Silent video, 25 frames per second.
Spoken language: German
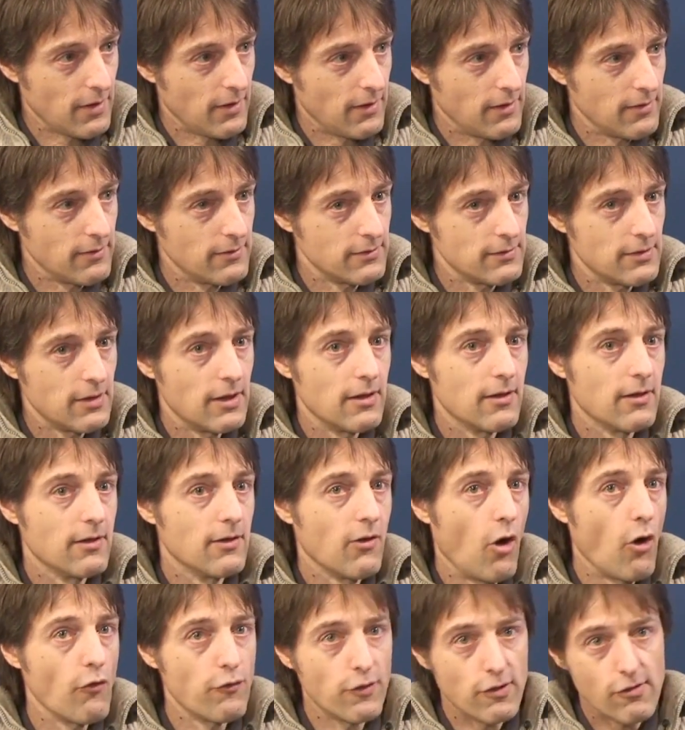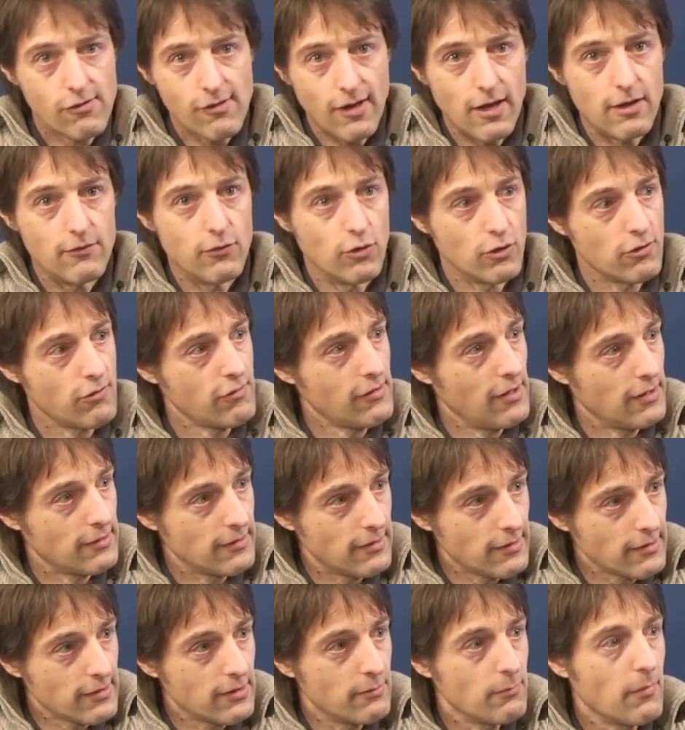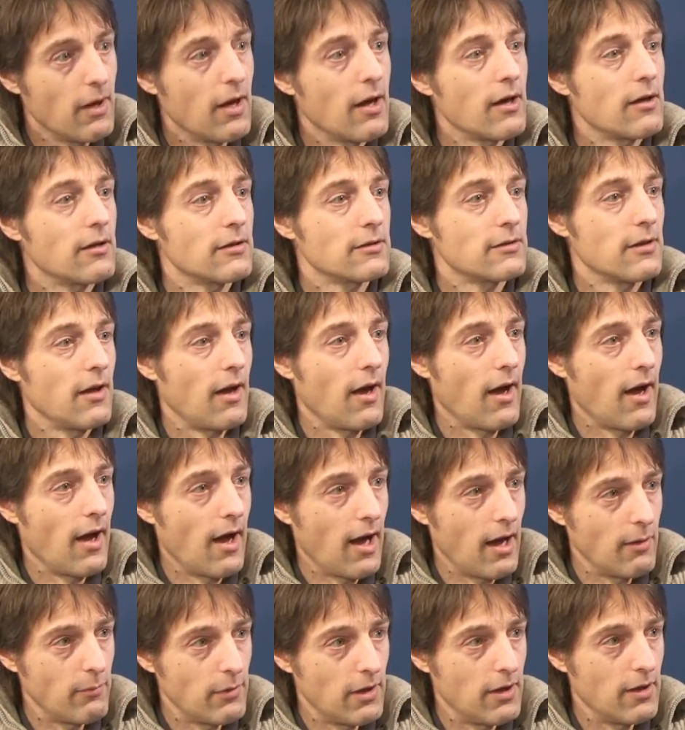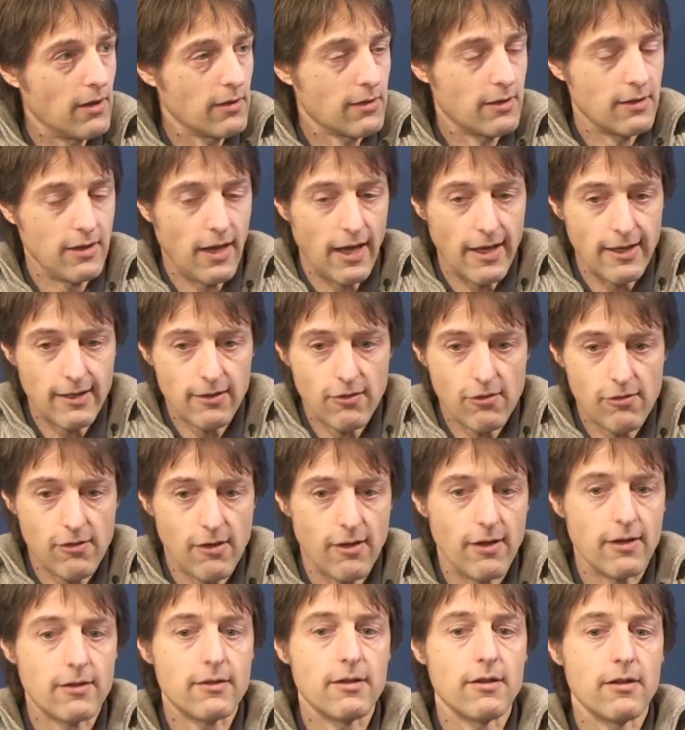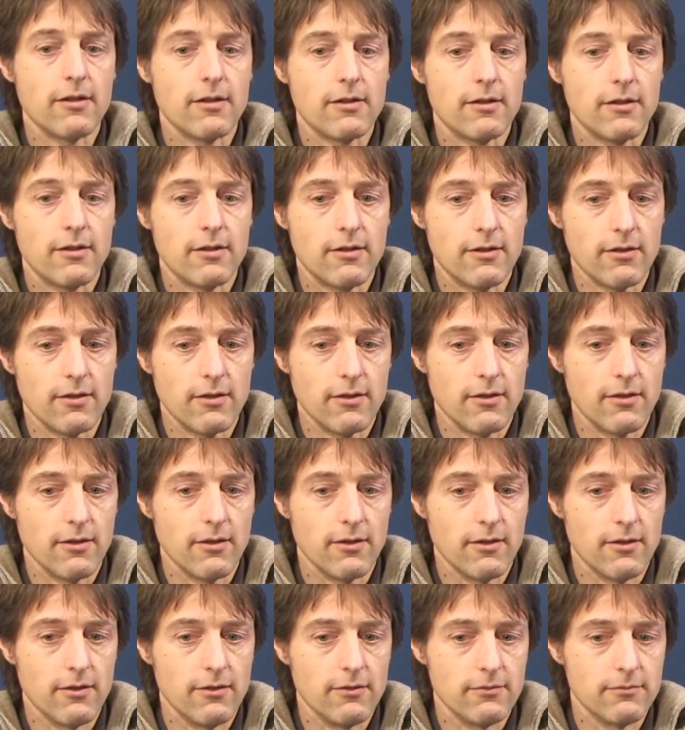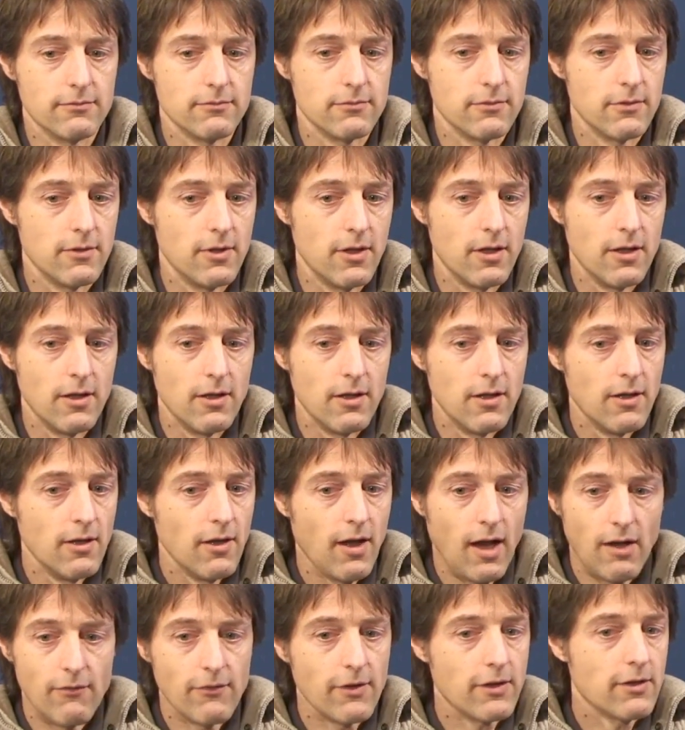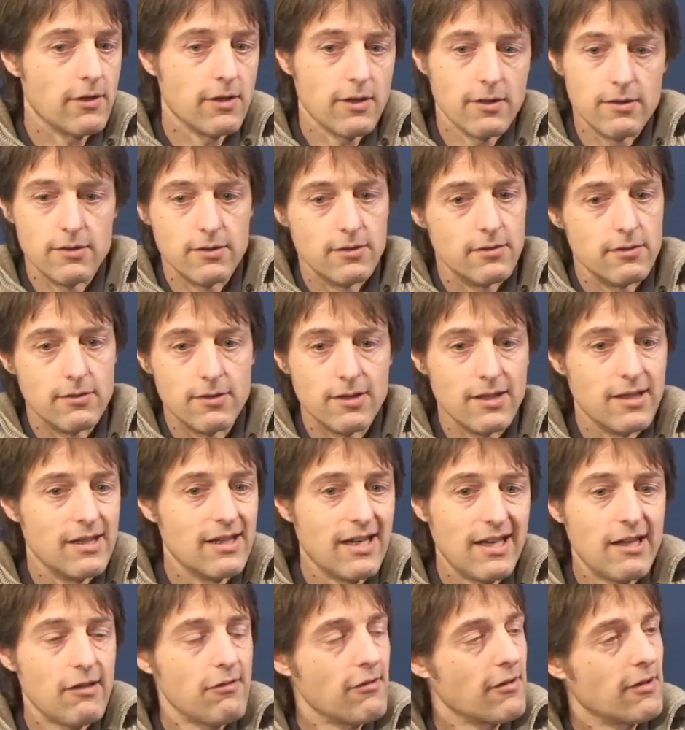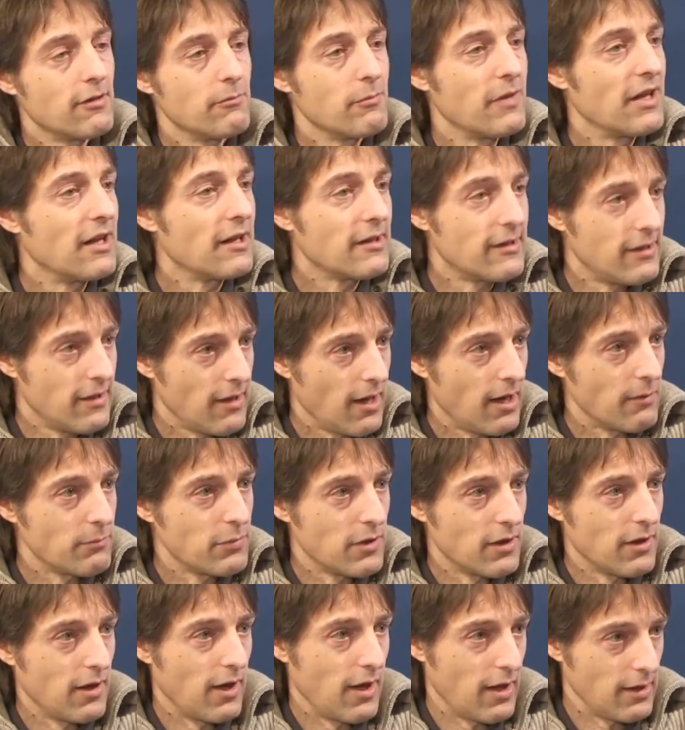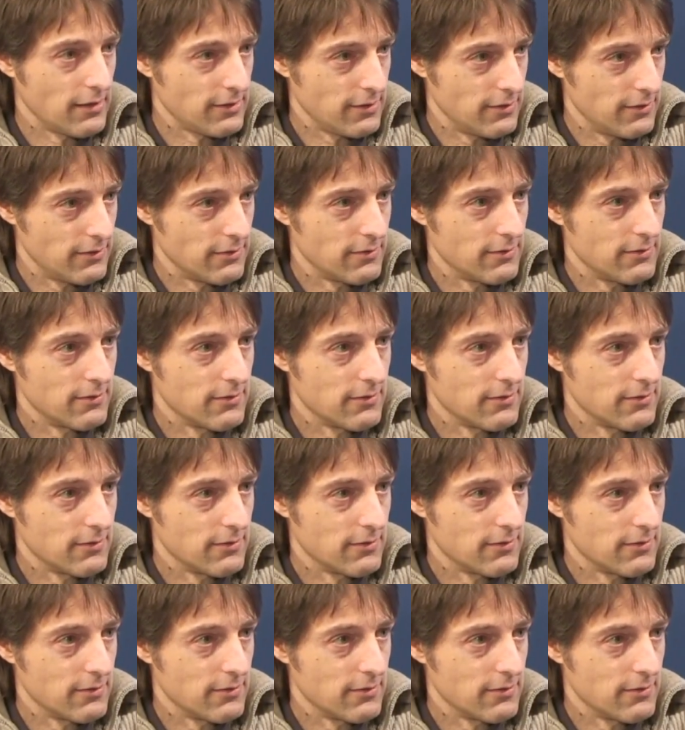Ja? Äh, offiziell wird es ja nicht gemacht, aber gleichzeitig... Ähm, haben wir eine riesige Militärapparate,